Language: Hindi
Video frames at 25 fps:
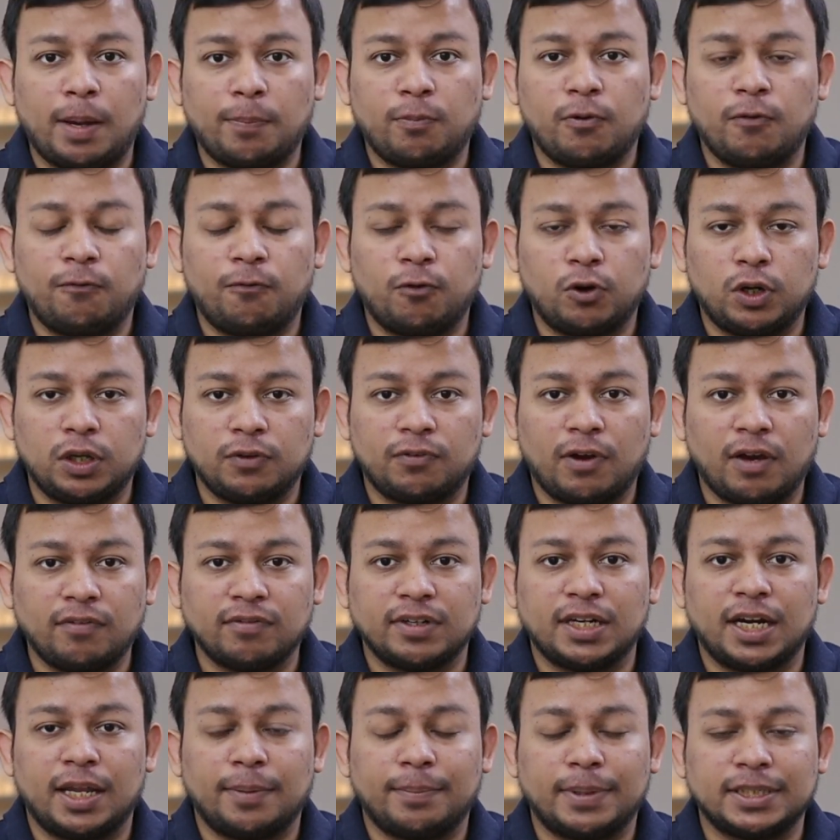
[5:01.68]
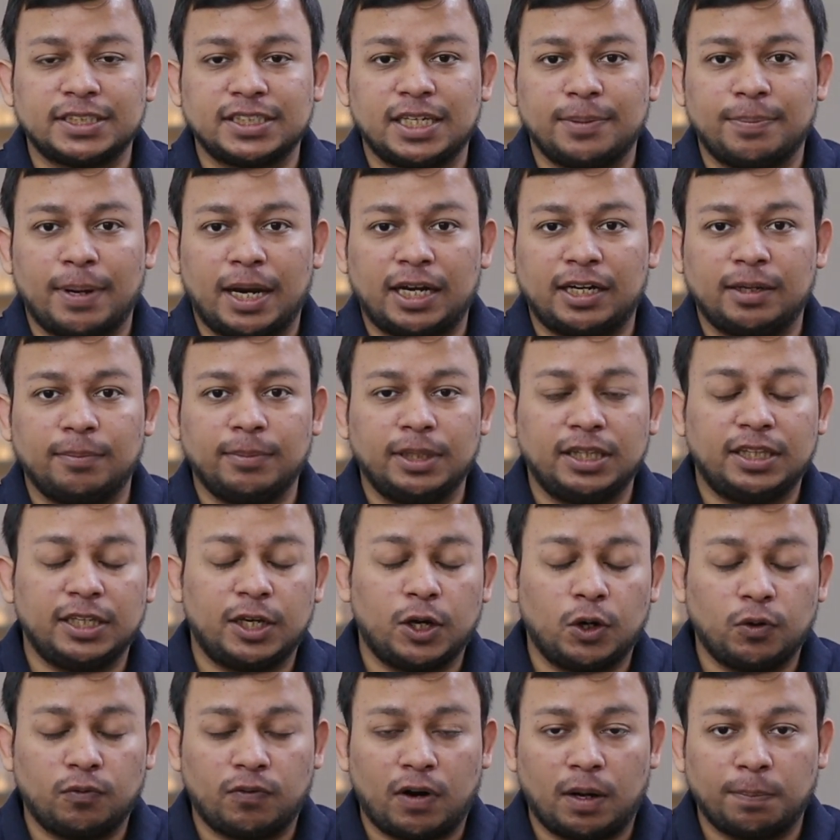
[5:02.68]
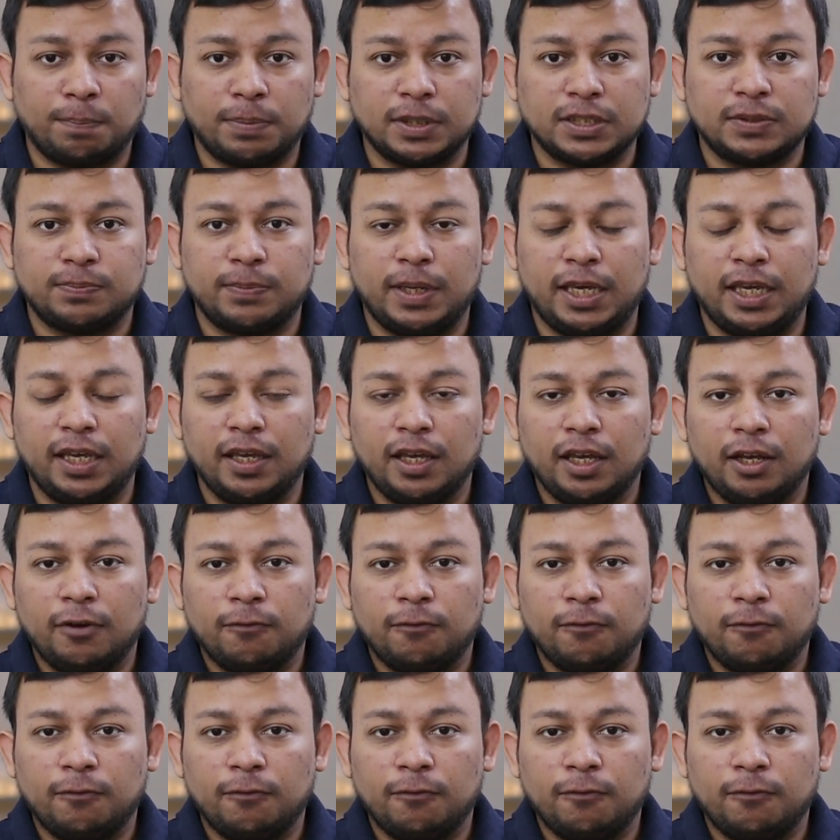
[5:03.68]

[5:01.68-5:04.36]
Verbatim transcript: में आपको 4500 की बैटरी मिलती है और वन प्लस में